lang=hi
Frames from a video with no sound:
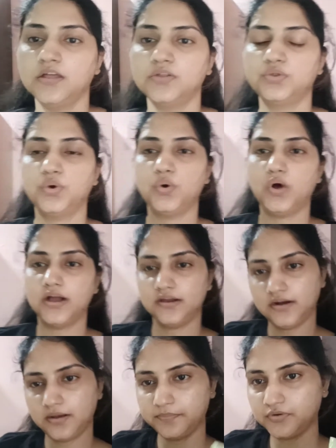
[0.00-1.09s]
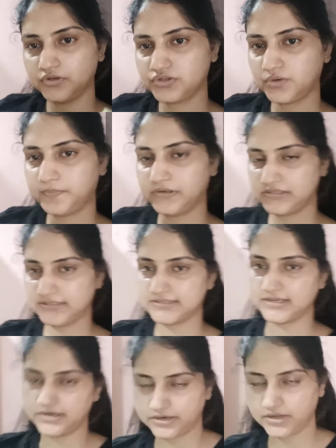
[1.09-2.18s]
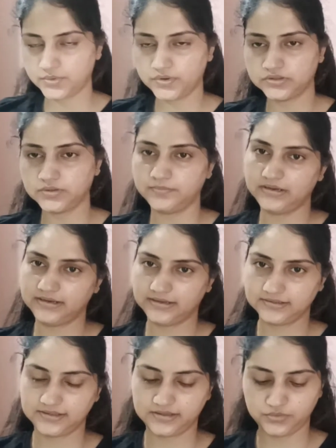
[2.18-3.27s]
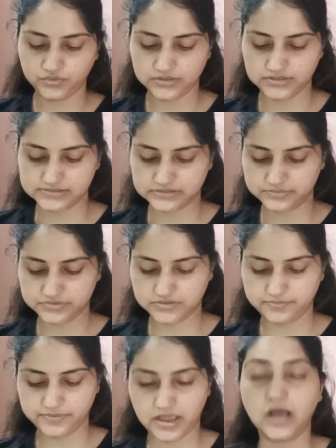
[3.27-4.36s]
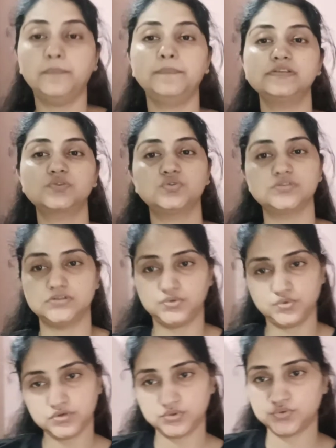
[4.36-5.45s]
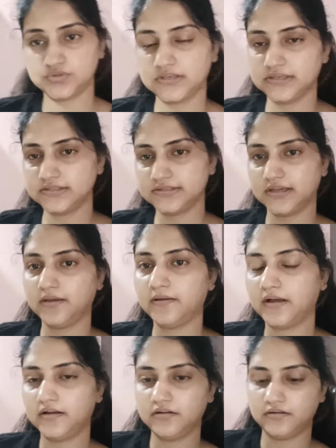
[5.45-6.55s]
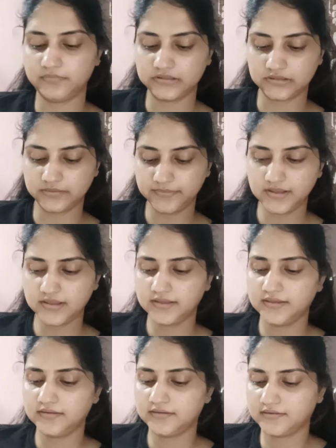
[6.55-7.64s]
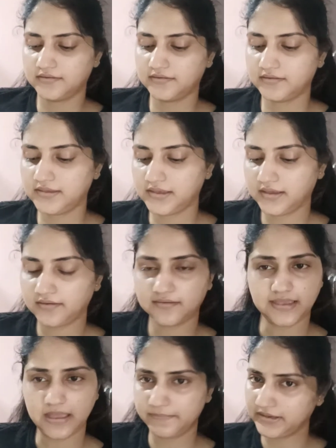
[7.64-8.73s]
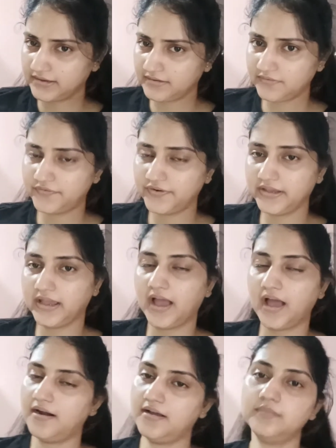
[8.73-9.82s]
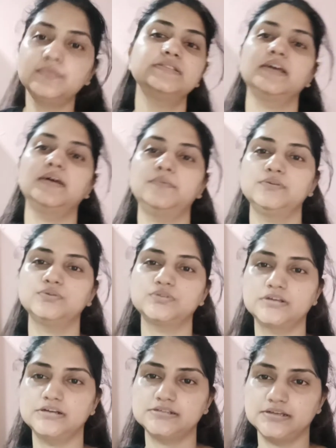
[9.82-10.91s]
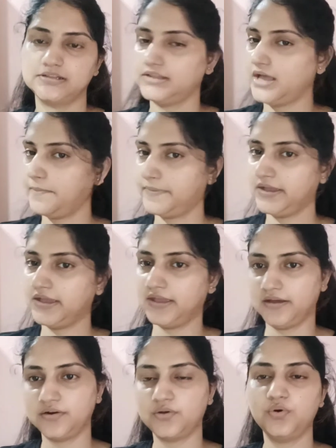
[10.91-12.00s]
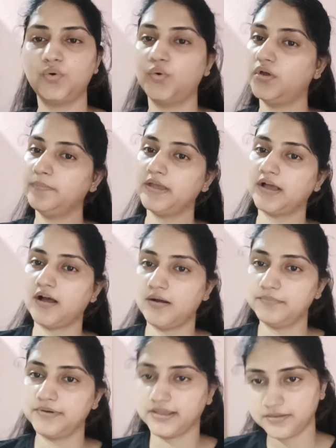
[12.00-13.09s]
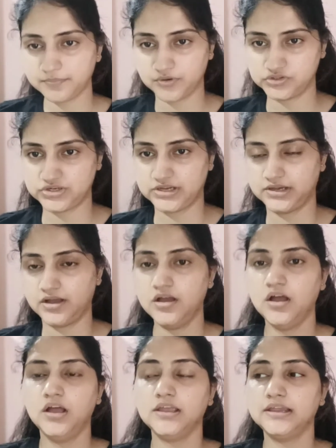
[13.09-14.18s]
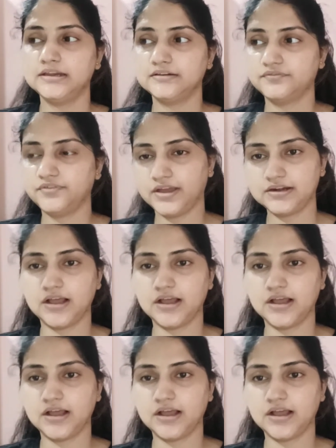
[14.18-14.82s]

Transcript: तो अगर आपको इसको परचेज करना हुआ तो मैं लिंक दे दूंगी डिस्क्रिप्शन पे आप इसको ज़रूर यूज़ कीजिए मतलब ये केमिकल फ्री है आराम से आप यूज़ कर सकते हैं आपके हेयर को कोई भी हार्म नहीं पहुंचाएगा इनफैक्ट